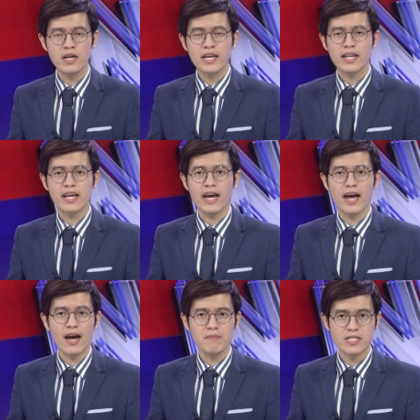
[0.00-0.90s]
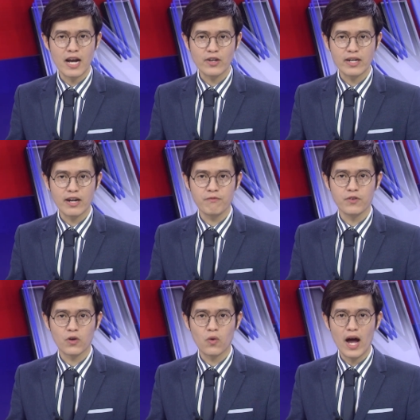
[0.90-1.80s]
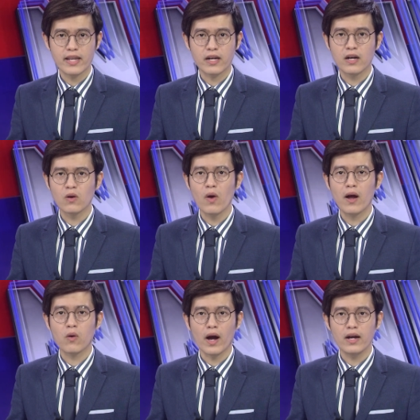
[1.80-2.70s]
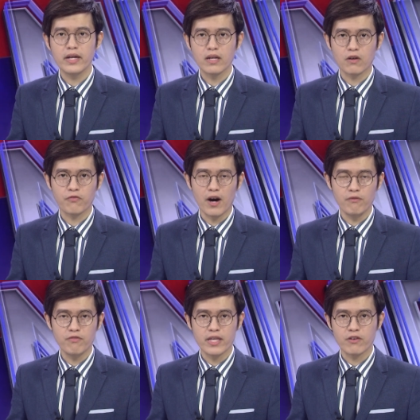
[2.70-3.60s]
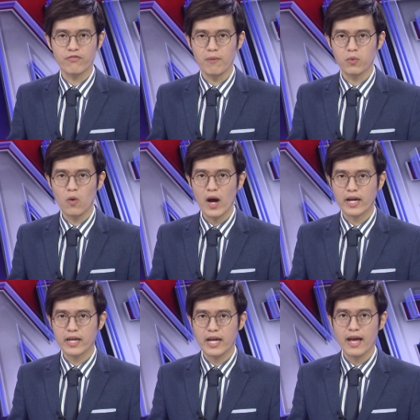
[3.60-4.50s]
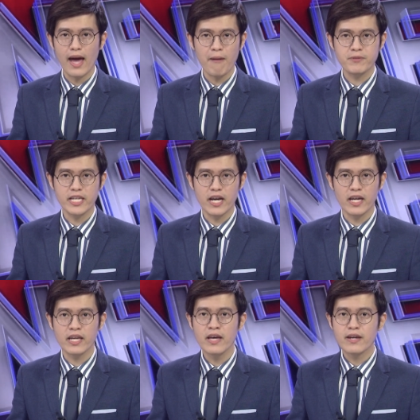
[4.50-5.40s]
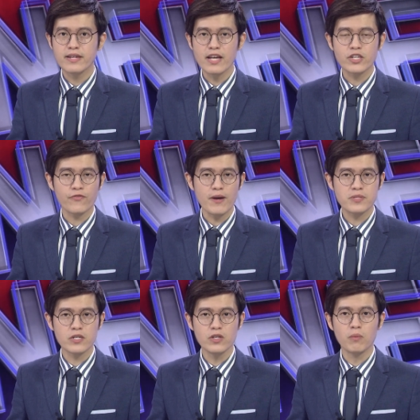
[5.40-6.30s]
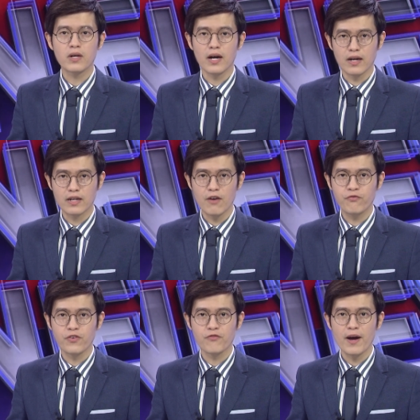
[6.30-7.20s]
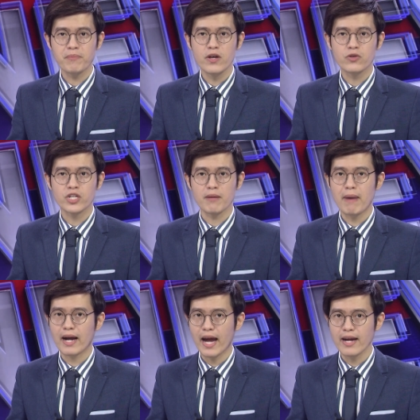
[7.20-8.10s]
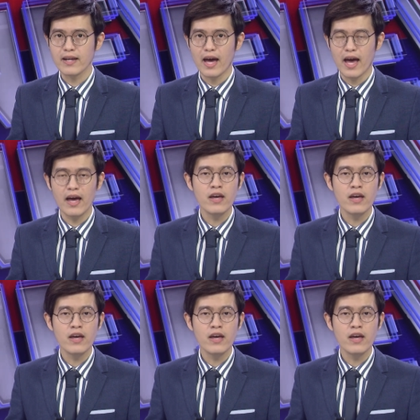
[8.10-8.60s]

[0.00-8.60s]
thì ngày 26 tháng 5 vừa qua, thì Cơ quan Quản lý Thực phẩm và Dược phẩm của Hoa Kỳ FDA đã cho phép sử dụng khẩn cấp phương pháp điều trị bằng kháng thể